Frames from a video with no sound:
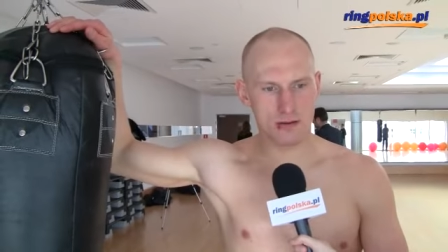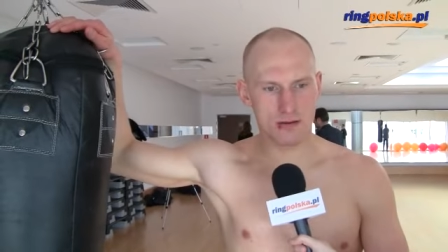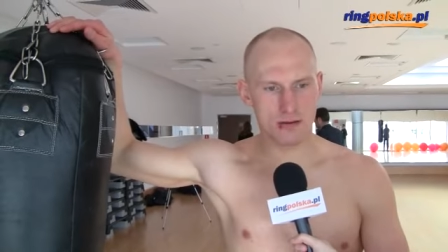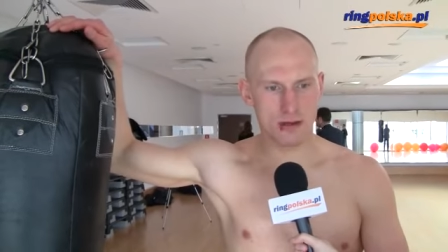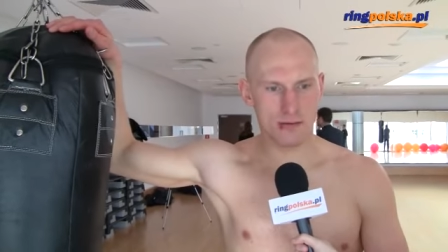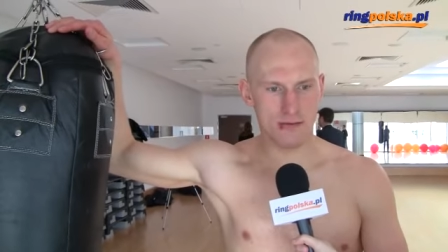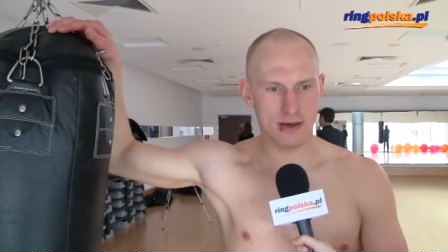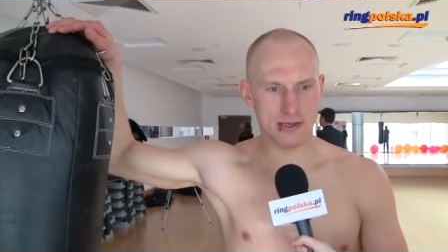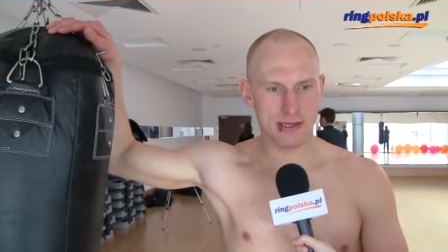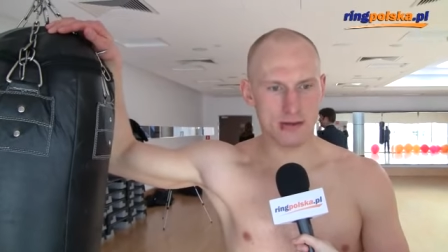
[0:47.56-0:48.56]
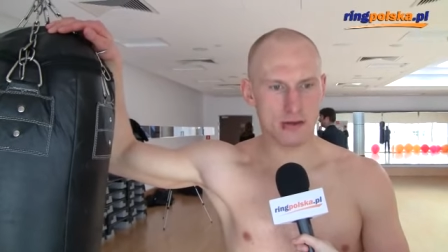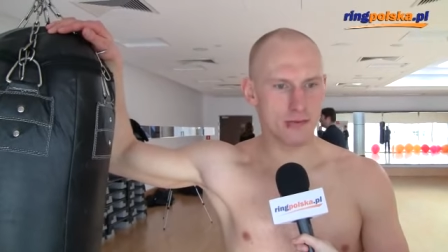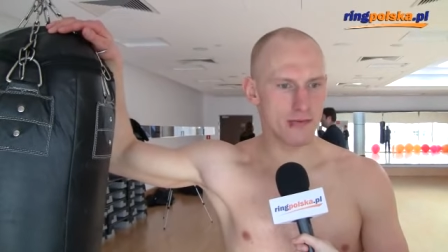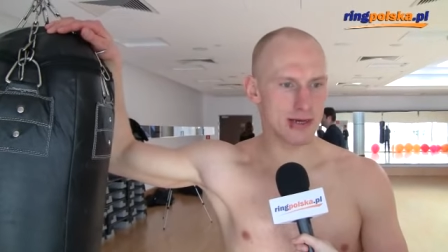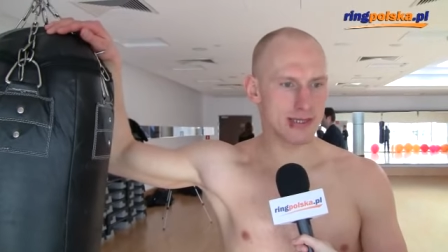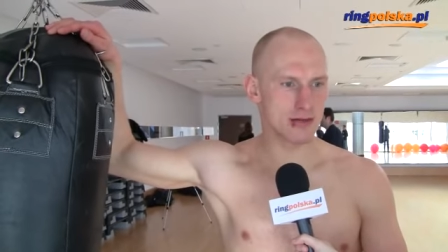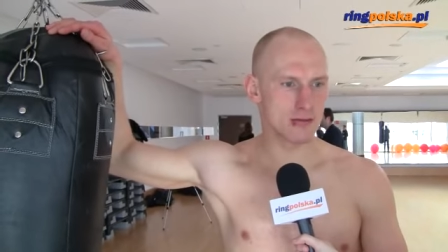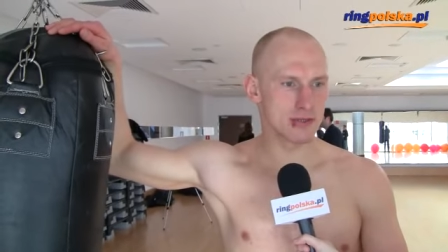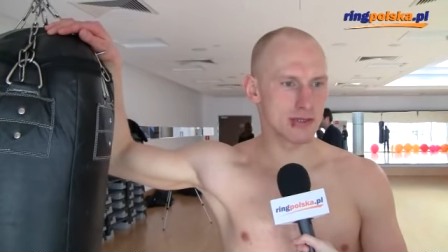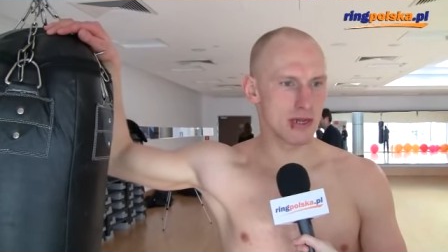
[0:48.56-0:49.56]
E, typowa akcja, no typowa akcja to
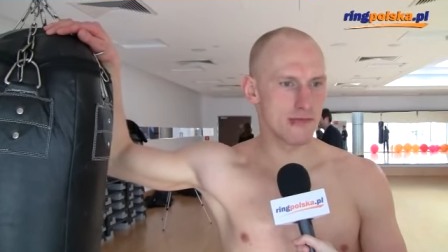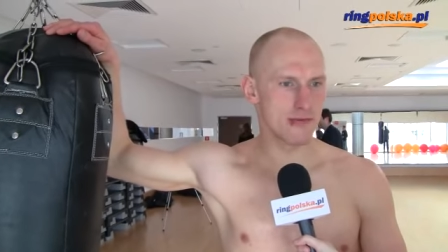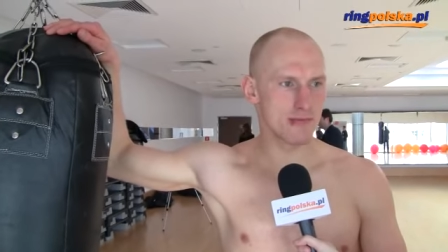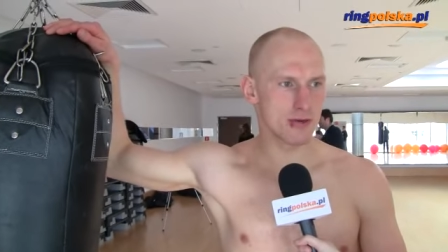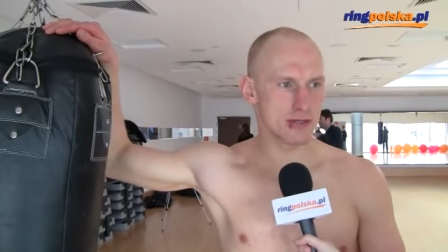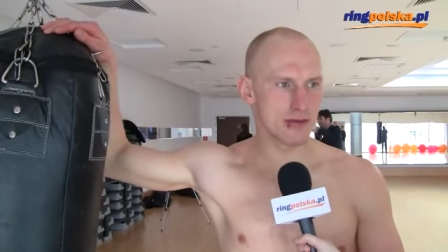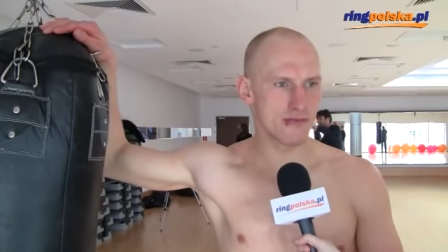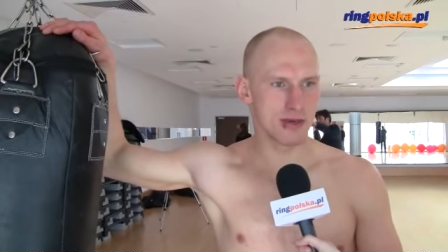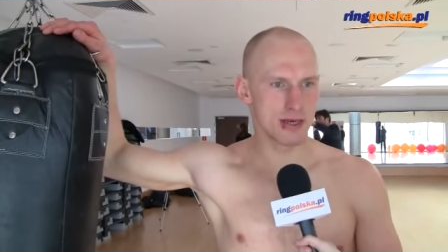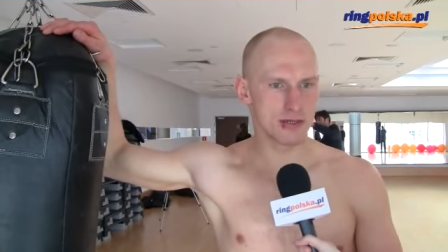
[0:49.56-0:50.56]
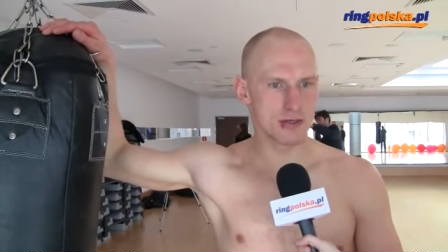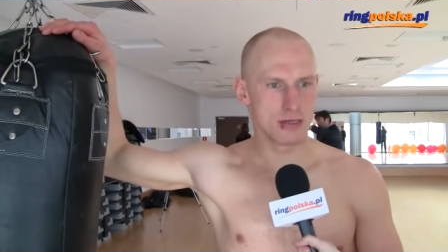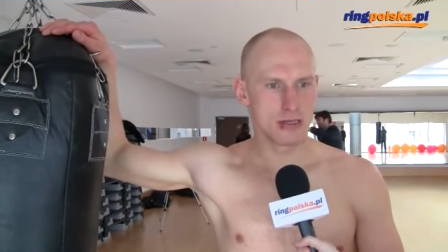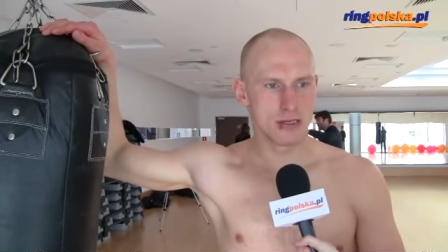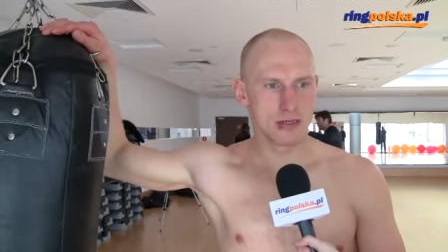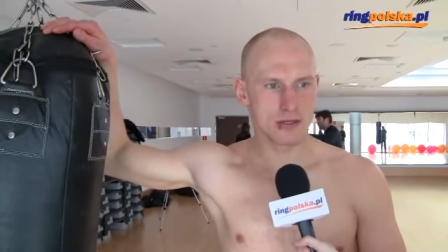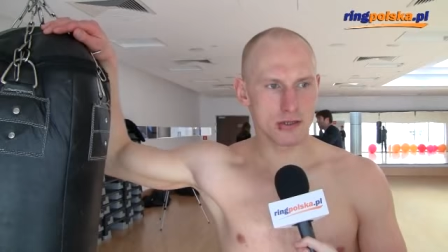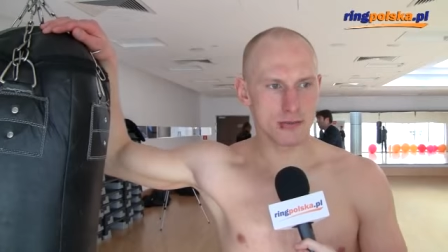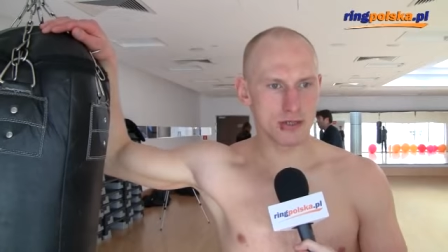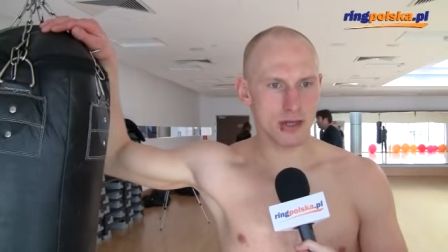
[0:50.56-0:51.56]
mocny lewy prosty wbijać,
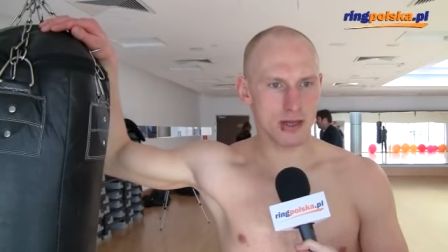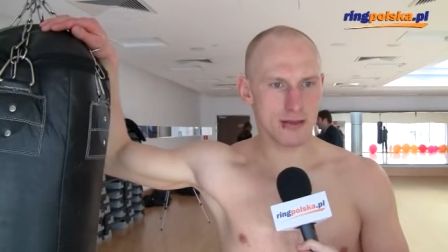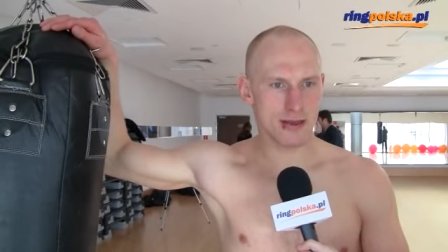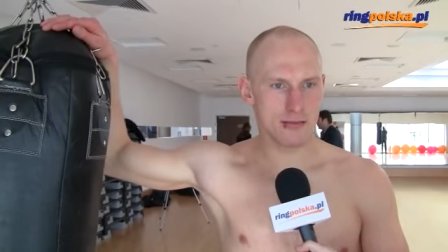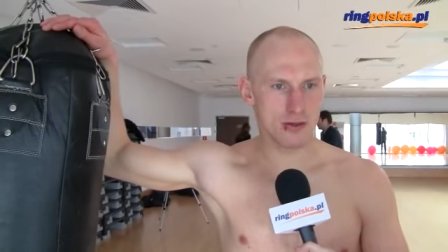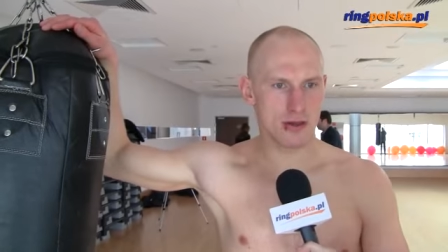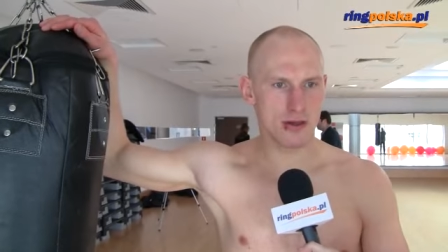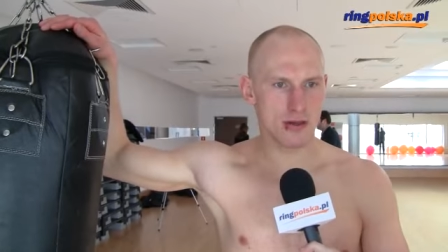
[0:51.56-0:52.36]
gdzie to będzie taka, zdaje mi się,